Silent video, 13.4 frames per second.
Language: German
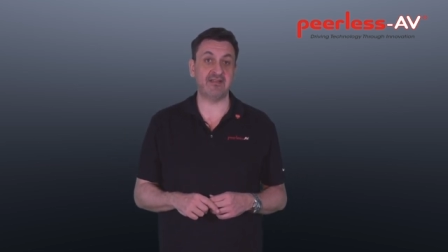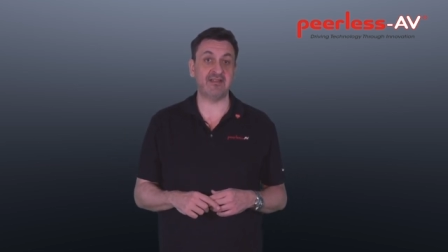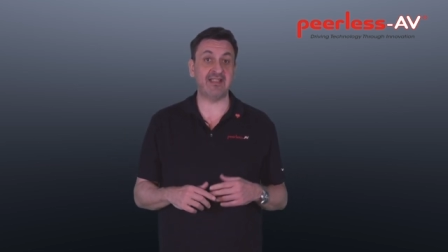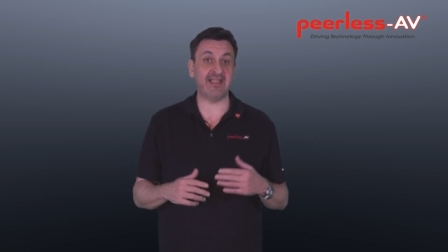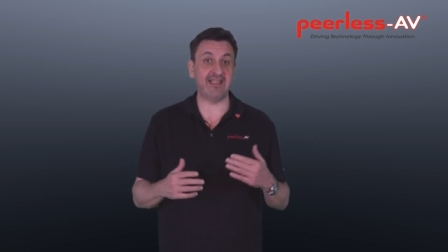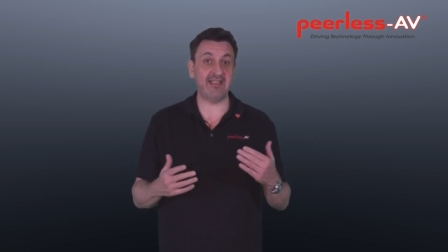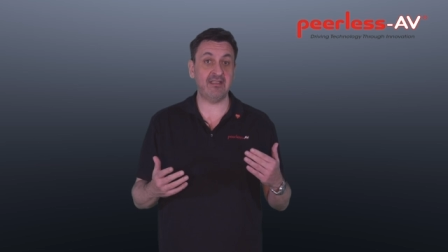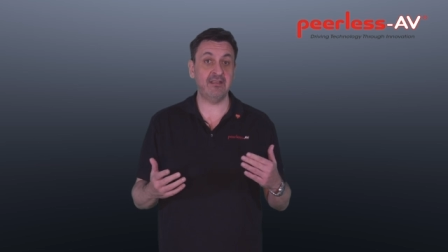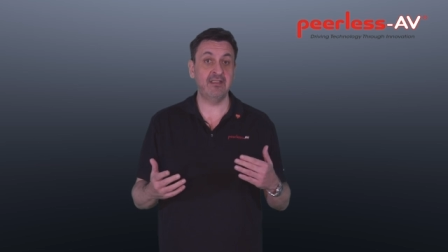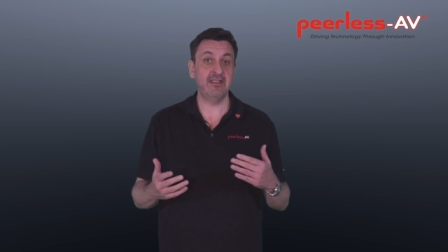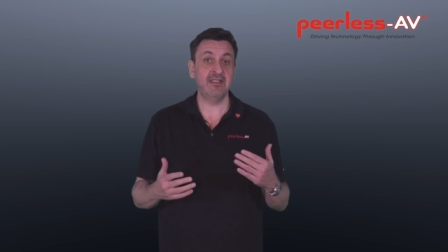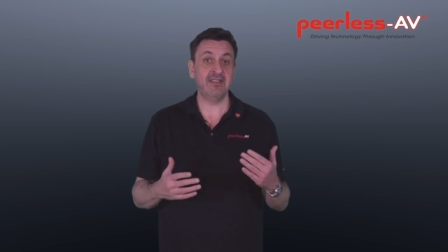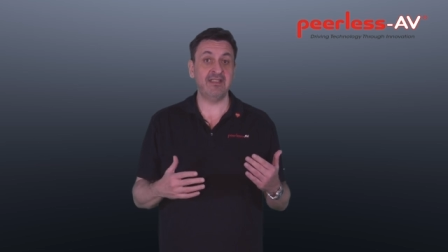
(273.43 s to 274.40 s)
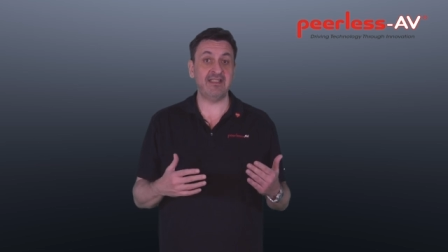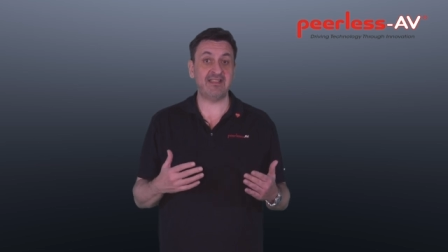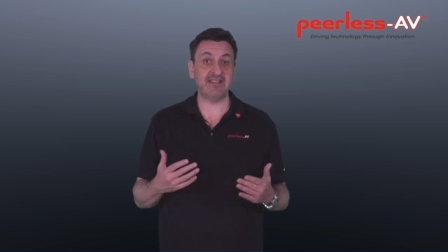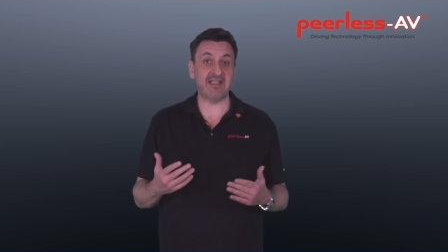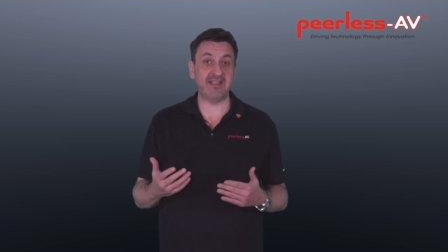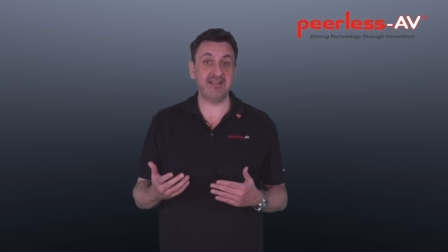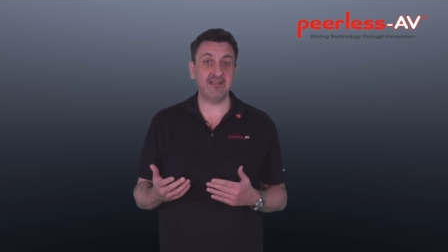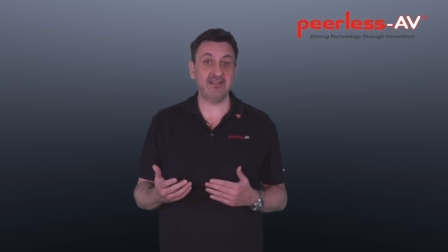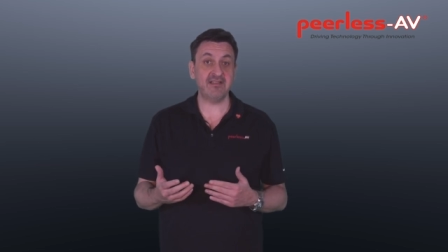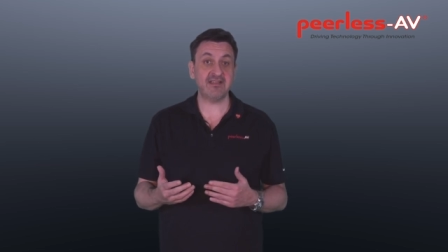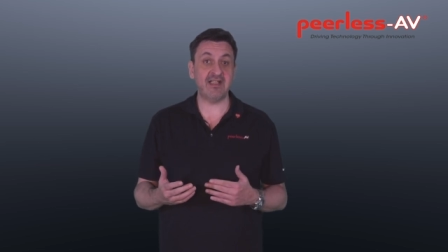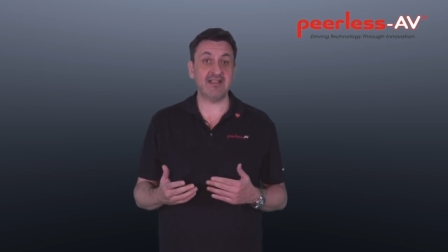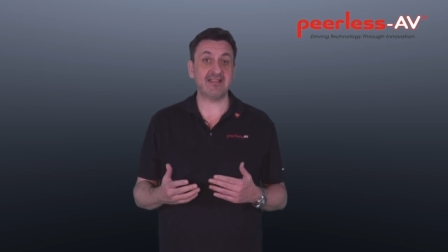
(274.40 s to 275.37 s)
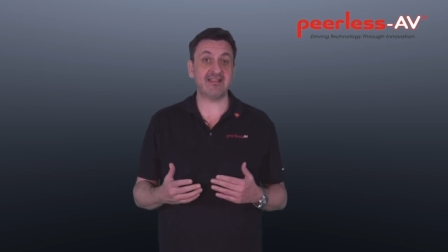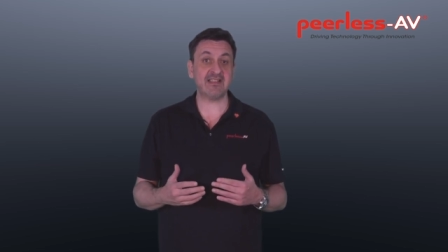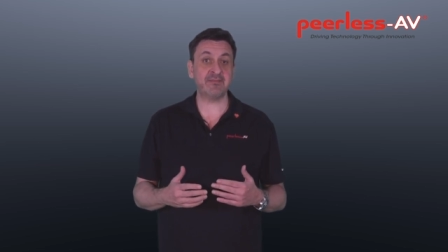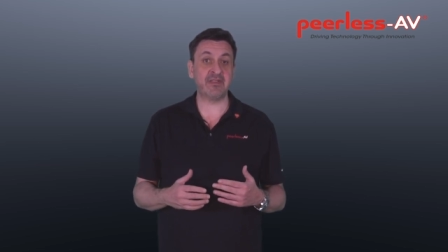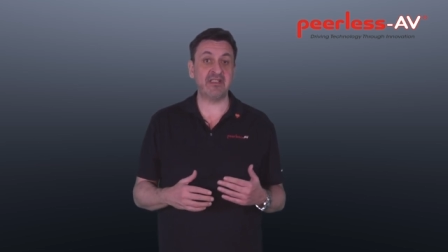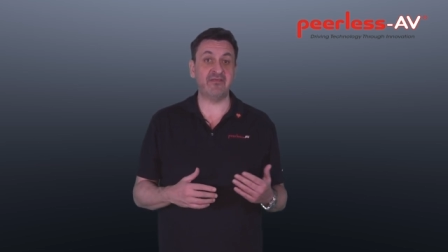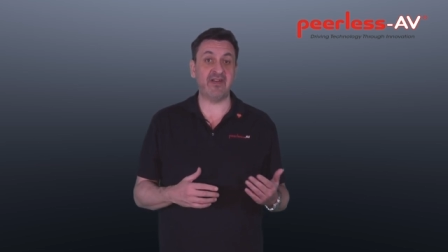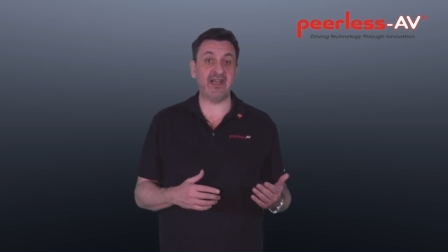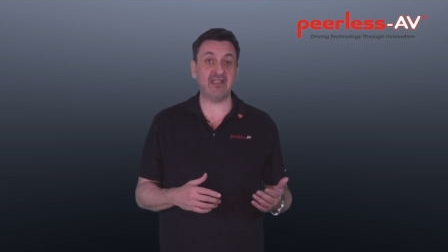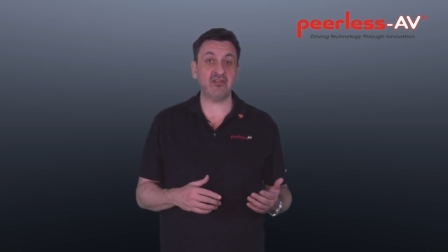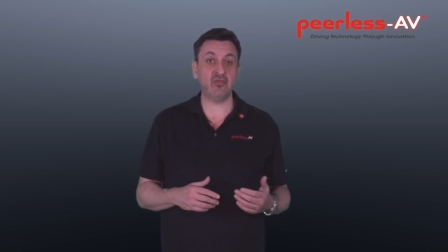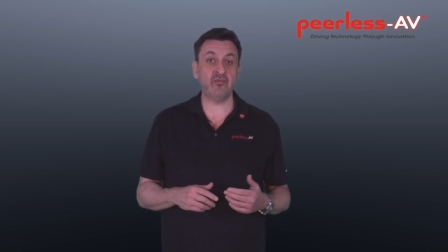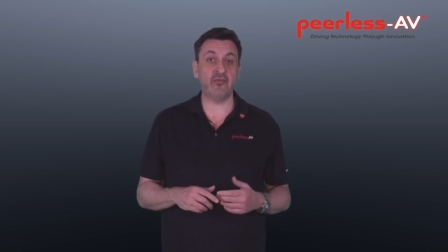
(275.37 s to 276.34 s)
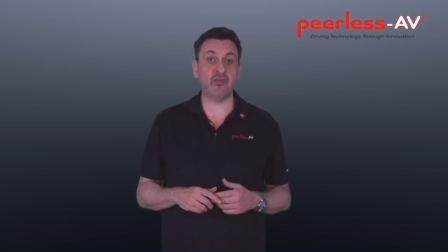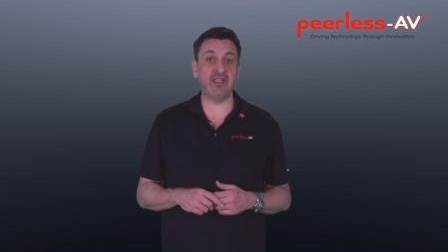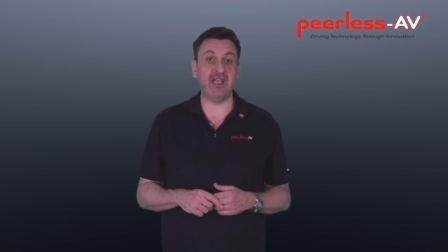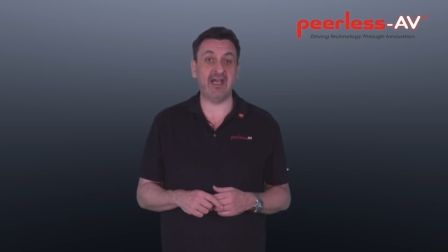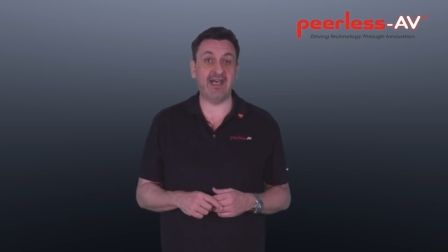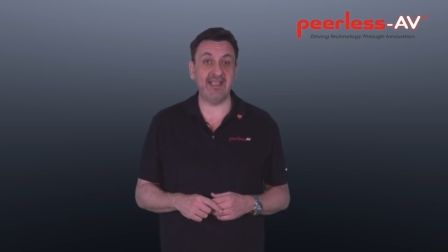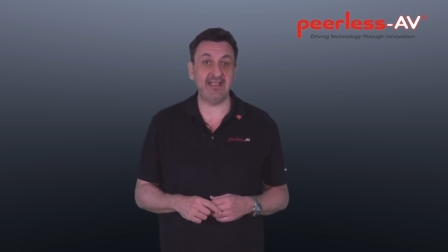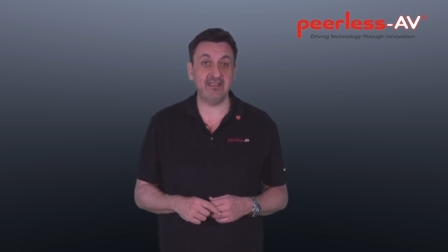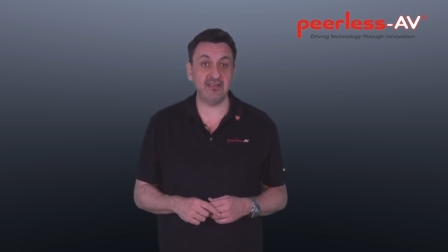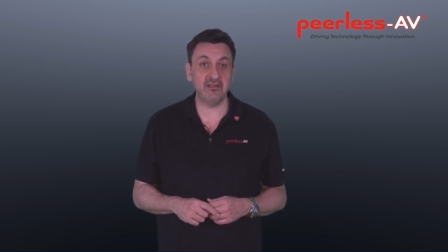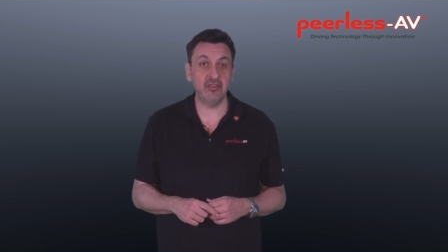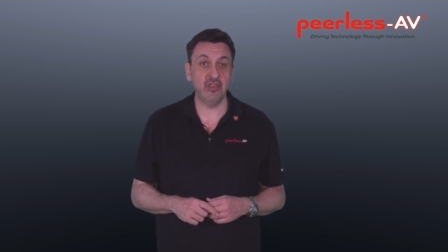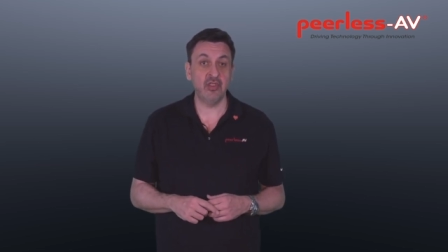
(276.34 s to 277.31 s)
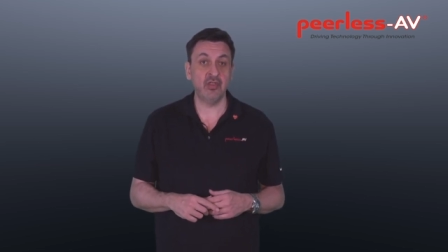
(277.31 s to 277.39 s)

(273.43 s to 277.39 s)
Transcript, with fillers: Daher nichts anderes, als dass man die Wartung von der einen